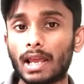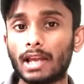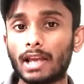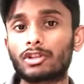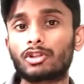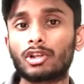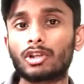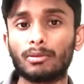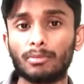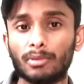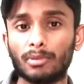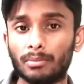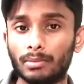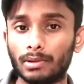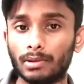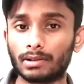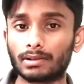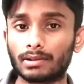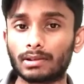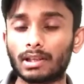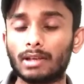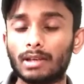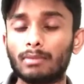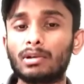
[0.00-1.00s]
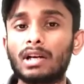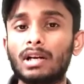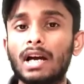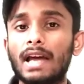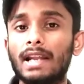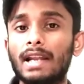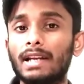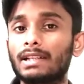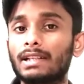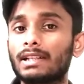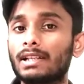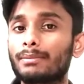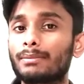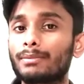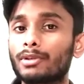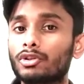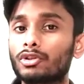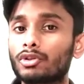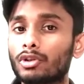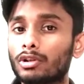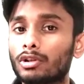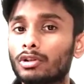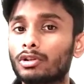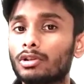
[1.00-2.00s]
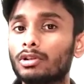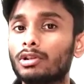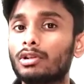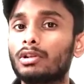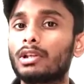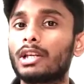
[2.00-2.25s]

একশো এমবিপিএস এবং আরেকটা আপনি ছোট্ট